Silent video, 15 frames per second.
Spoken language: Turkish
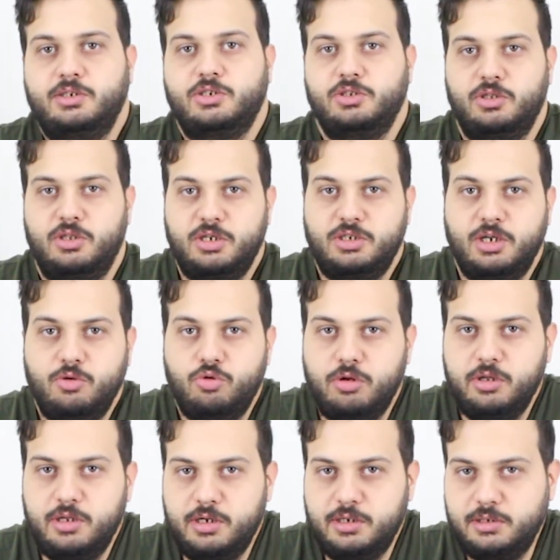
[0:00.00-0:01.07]
için teşekkür
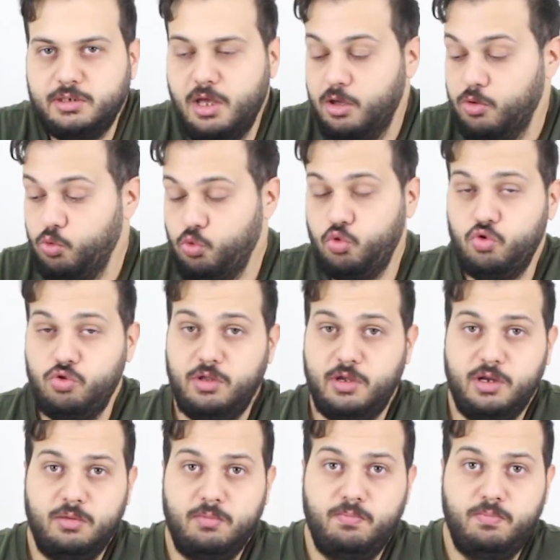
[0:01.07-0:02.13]
ederiz.
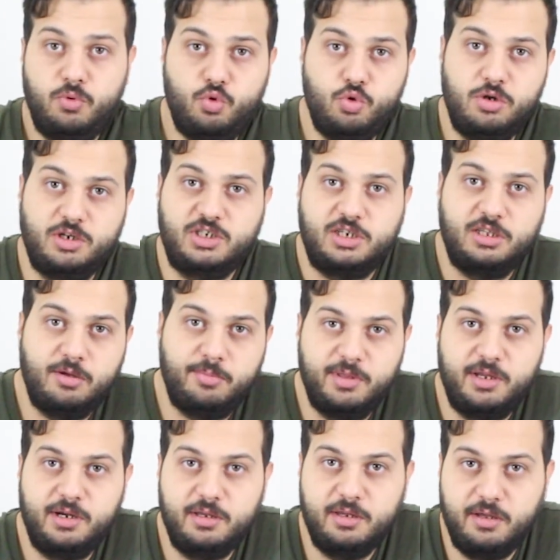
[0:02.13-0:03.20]
Ürünlerin bütün
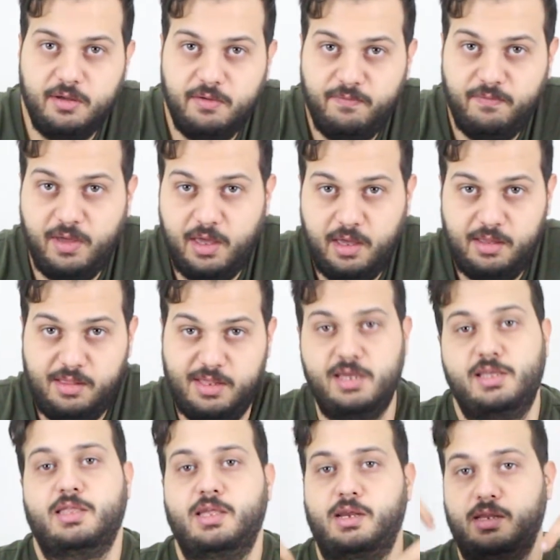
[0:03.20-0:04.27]
açıklamalarını ve
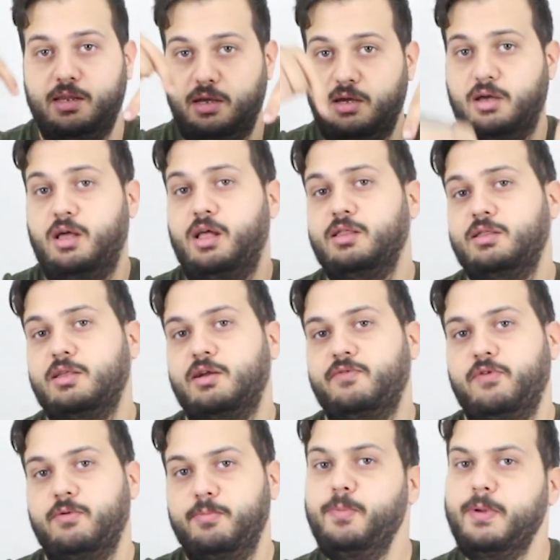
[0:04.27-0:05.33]
linklerini alt
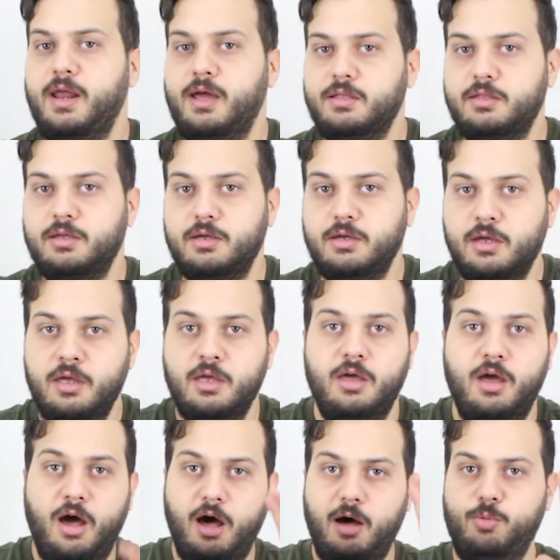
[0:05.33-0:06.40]
tarafa bıraktık.
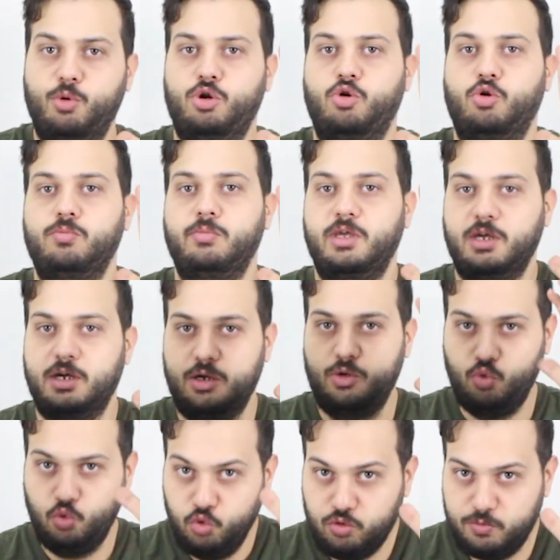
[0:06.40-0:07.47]
Abone olmayı
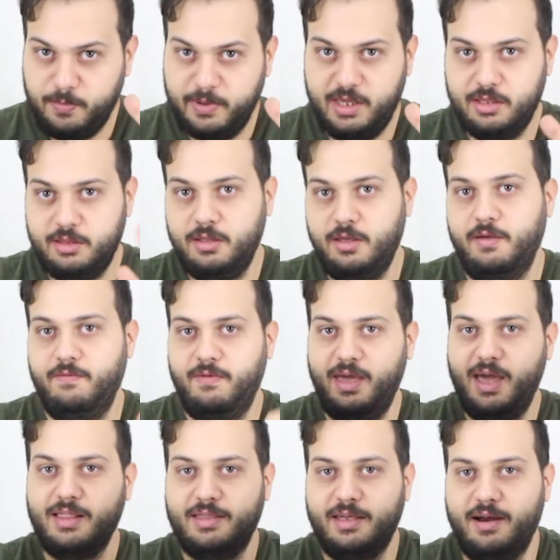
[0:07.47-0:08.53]
unutmayın ve
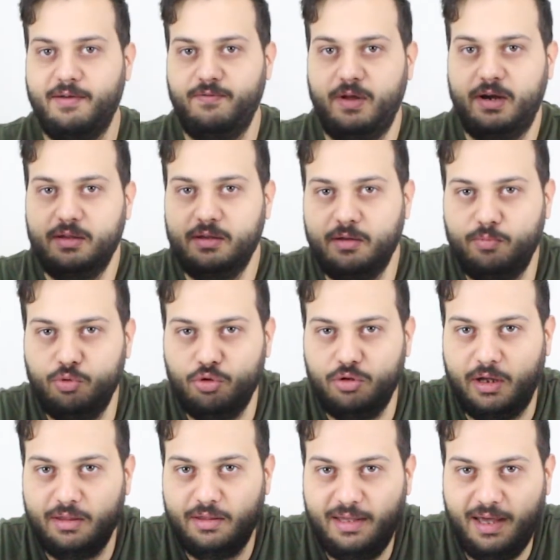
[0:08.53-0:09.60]
yan taraflarda da
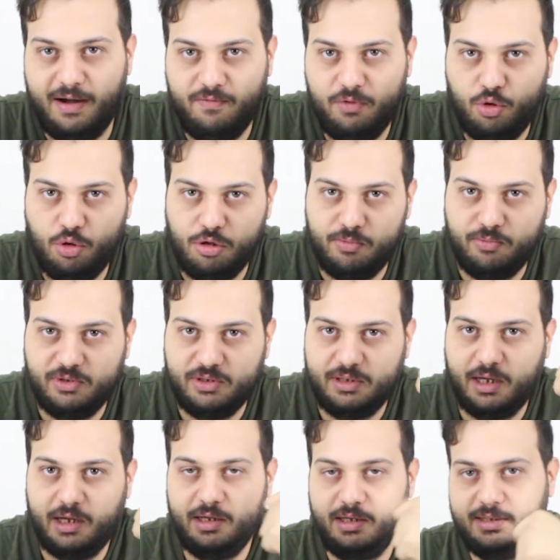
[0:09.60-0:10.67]
bulunan diğer videolarımızı
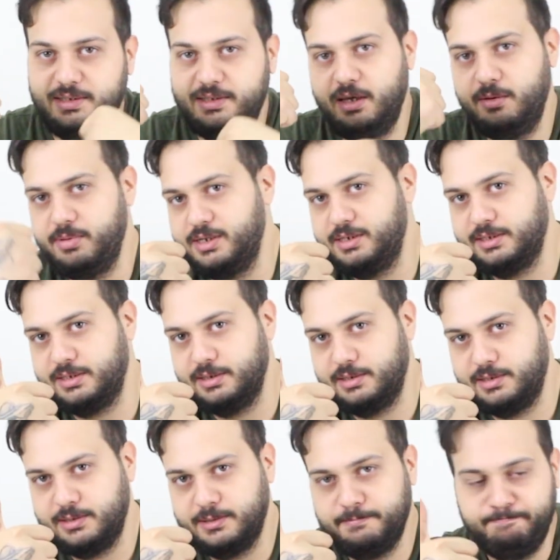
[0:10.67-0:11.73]
da izleyebilirsiniz.